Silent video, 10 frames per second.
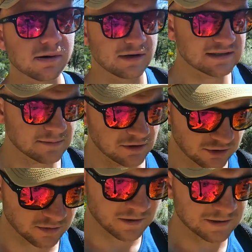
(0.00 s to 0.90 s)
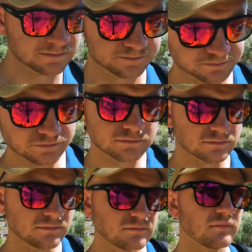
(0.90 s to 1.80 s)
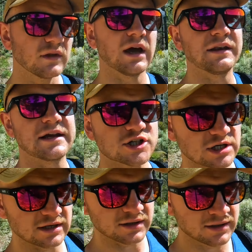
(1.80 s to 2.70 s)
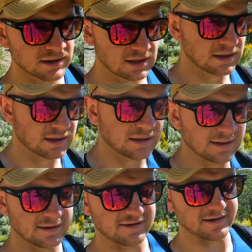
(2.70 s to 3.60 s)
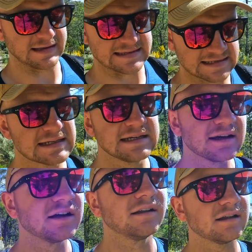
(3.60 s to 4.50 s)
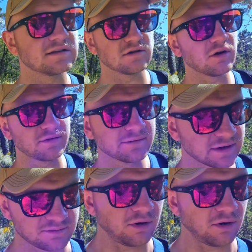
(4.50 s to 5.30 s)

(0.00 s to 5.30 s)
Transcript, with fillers: deshalb auch nochmal an der Stelle, das sind hier, also auch wenn wir in